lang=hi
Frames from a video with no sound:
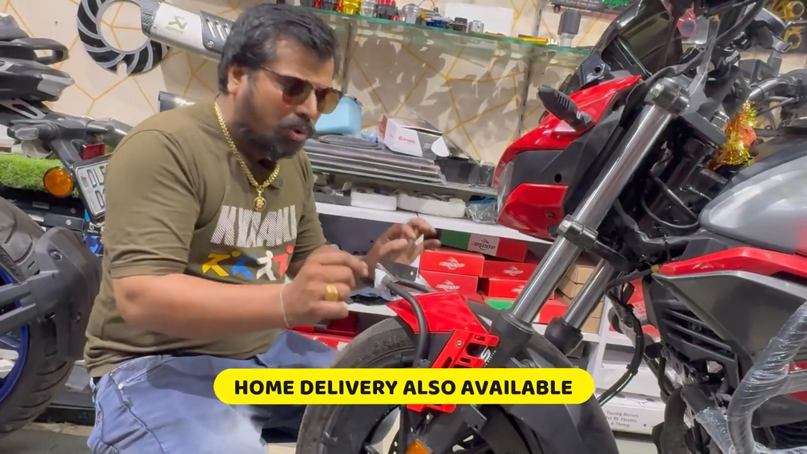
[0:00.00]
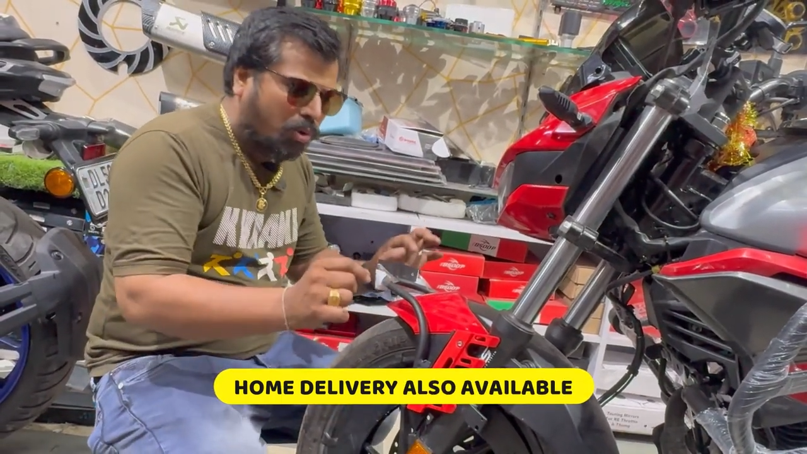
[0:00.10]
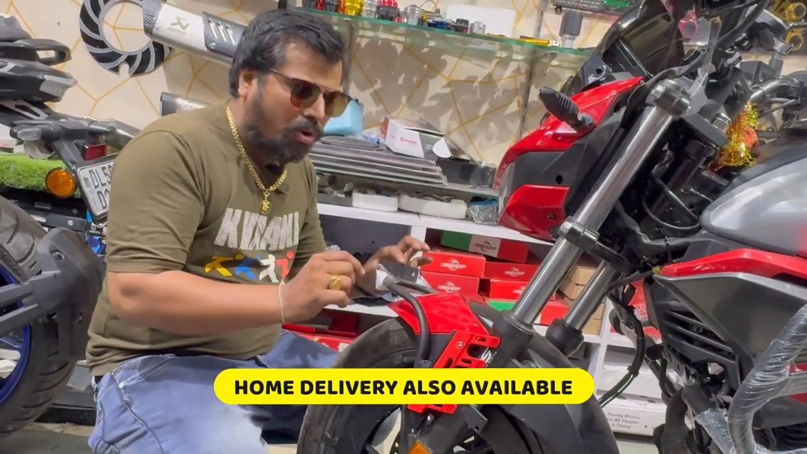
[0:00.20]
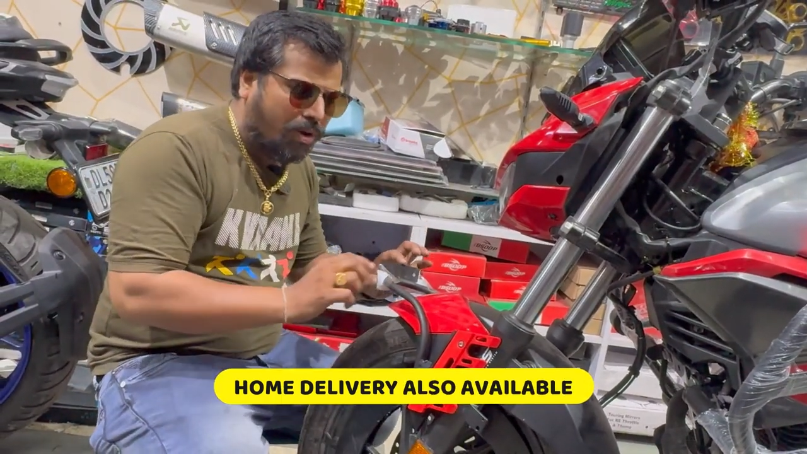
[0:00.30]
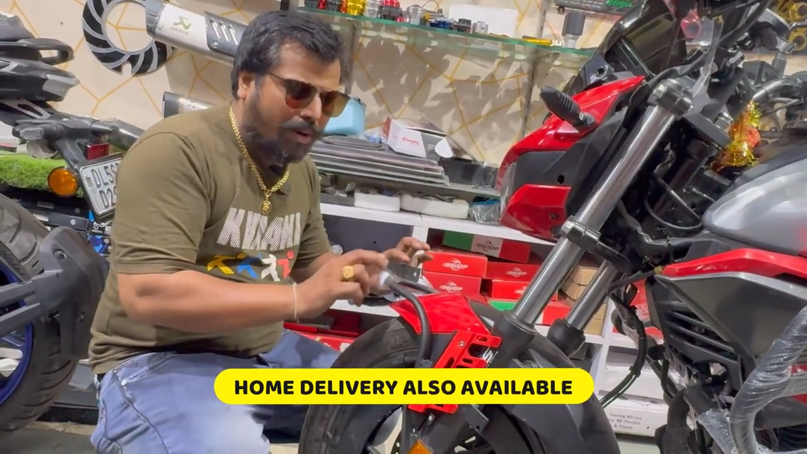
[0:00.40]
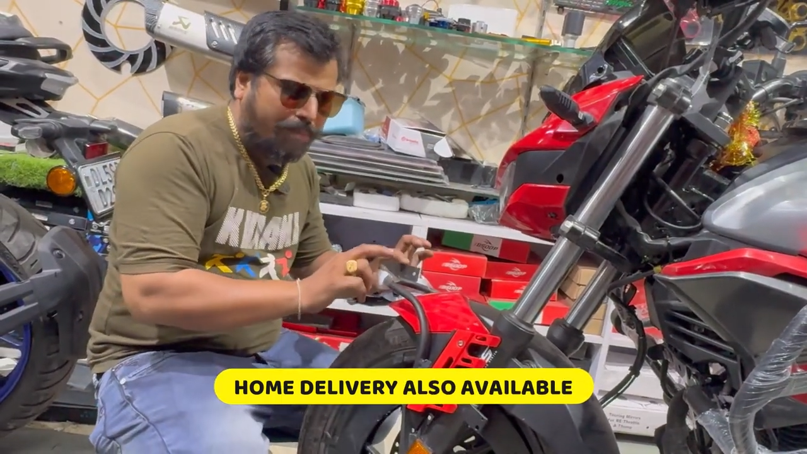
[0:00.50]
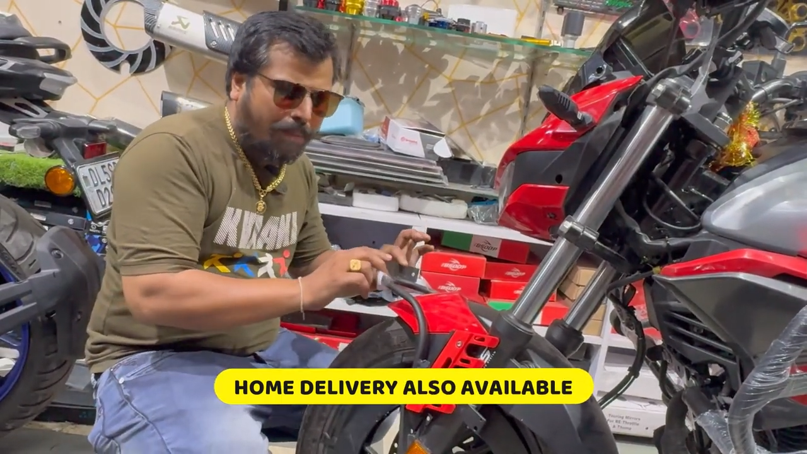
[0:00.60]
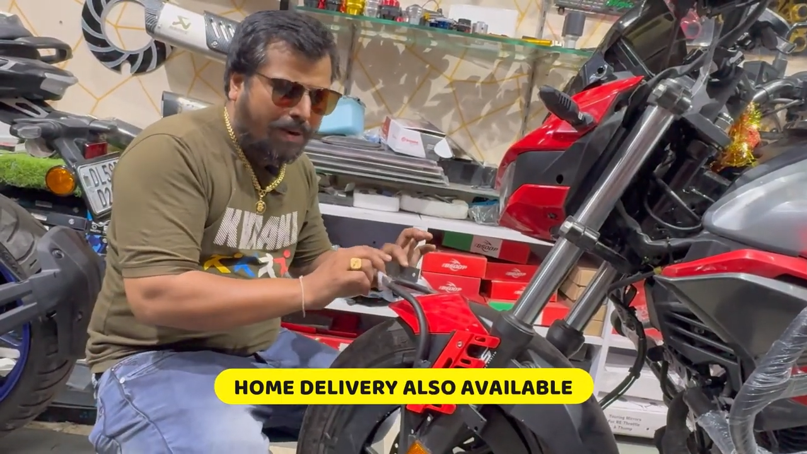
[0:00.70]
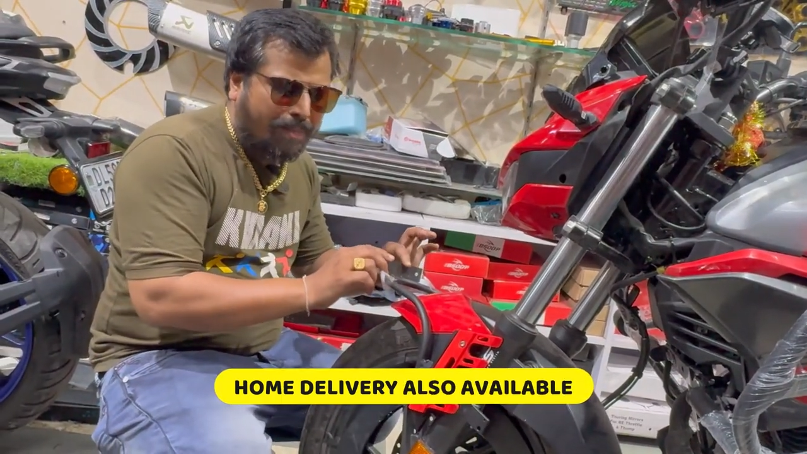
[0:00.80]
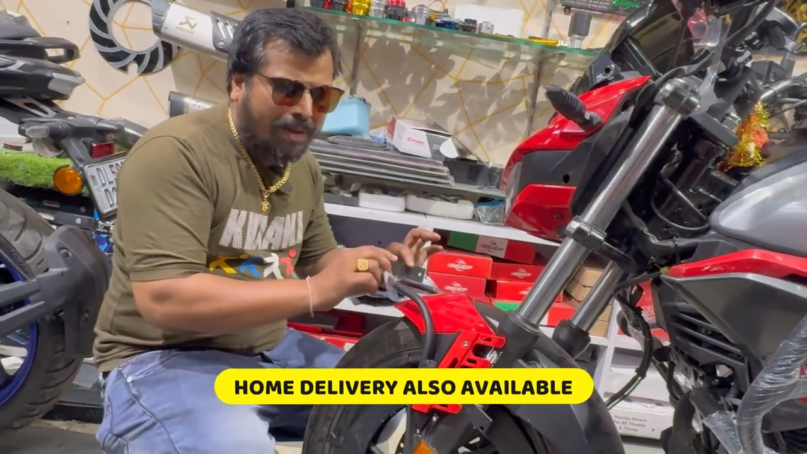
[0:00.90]
तो क्योंकि नंबर
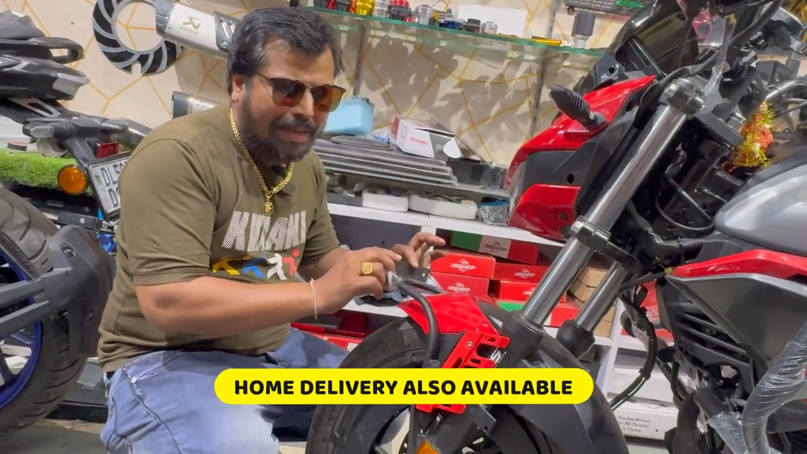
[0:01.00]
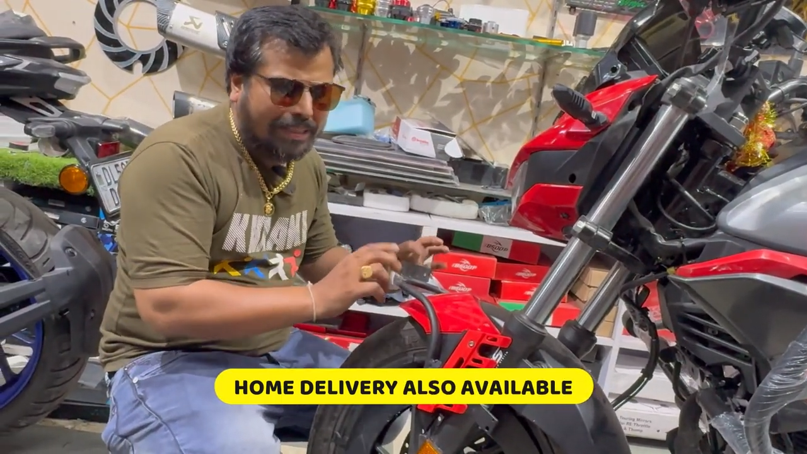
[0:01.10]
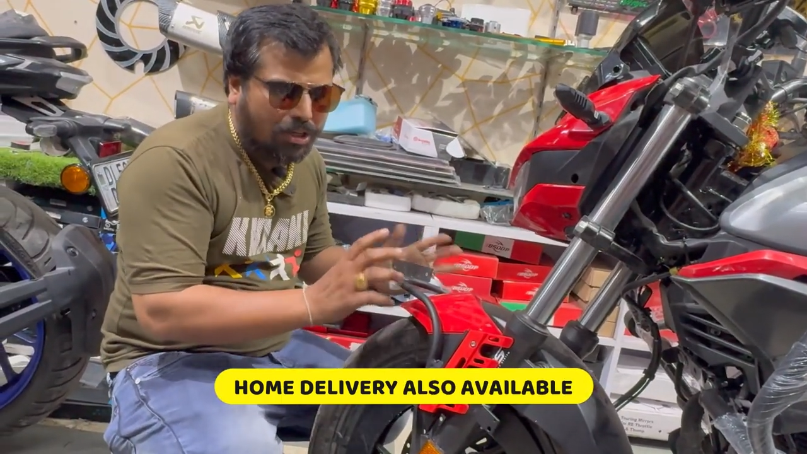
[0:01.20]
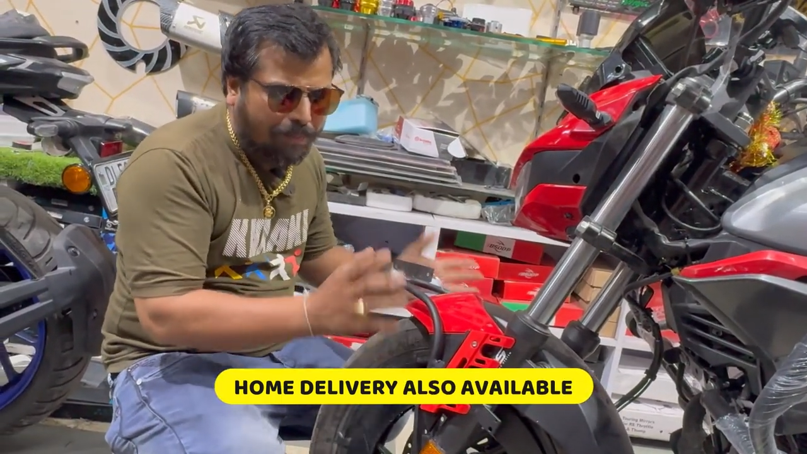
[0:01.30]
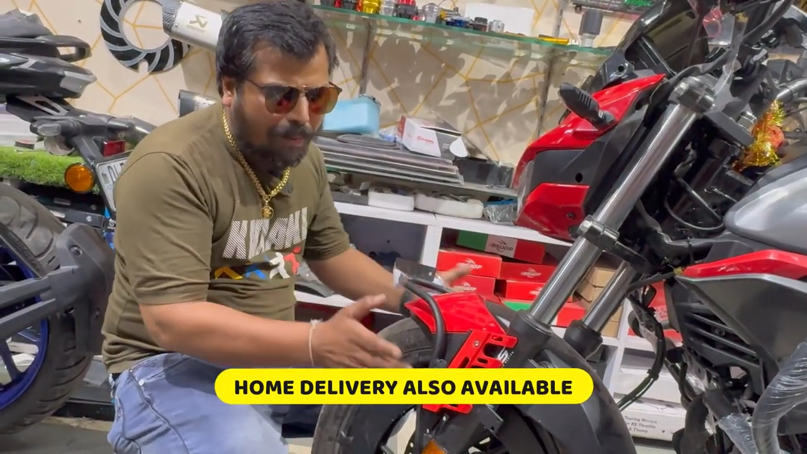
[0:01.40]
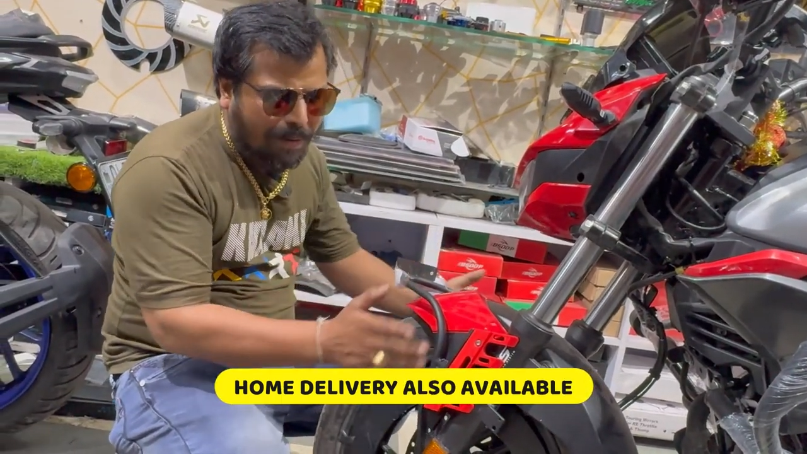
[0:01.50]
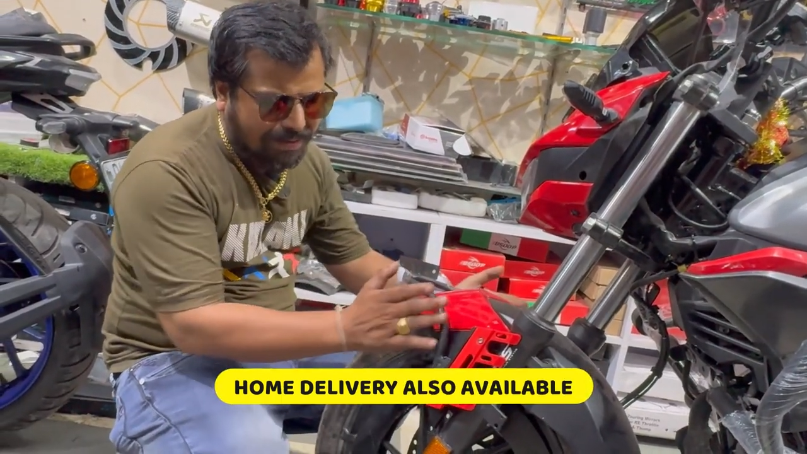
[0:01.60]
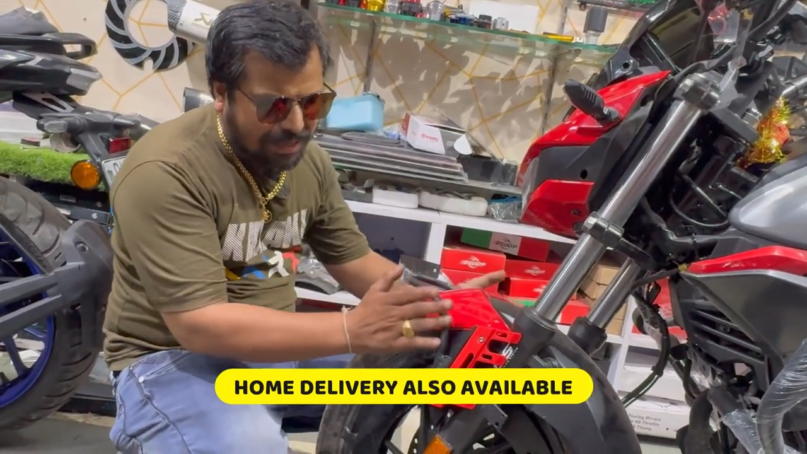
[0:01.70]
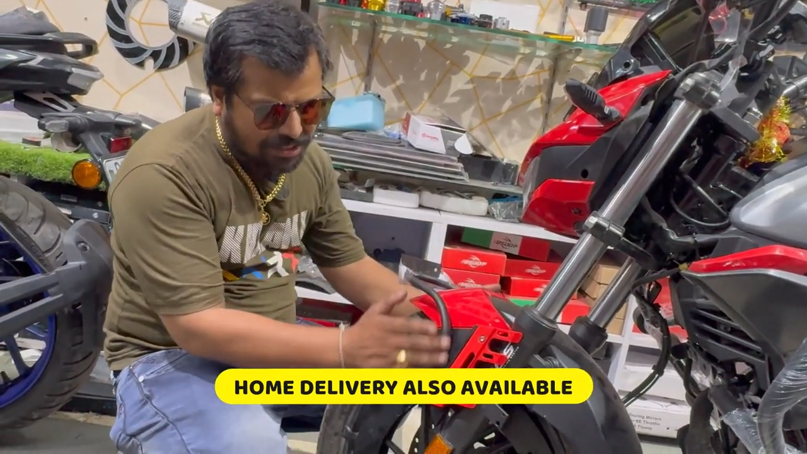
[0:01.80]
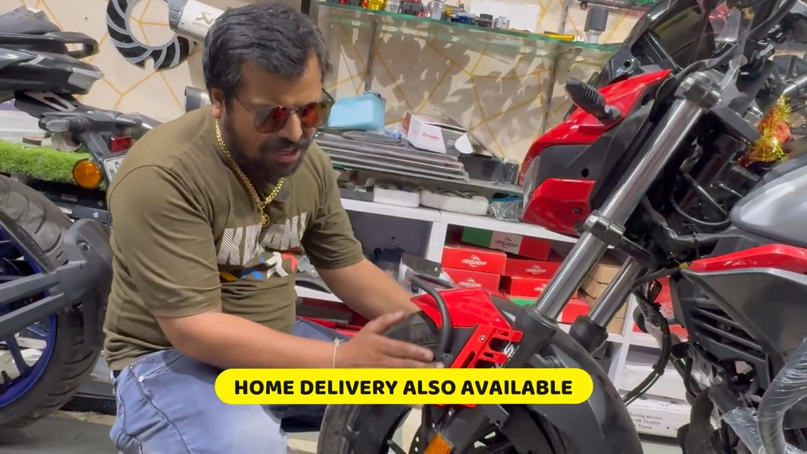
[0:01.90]
प्लेट हम लगाते हैं नंबर प्लेट के साथ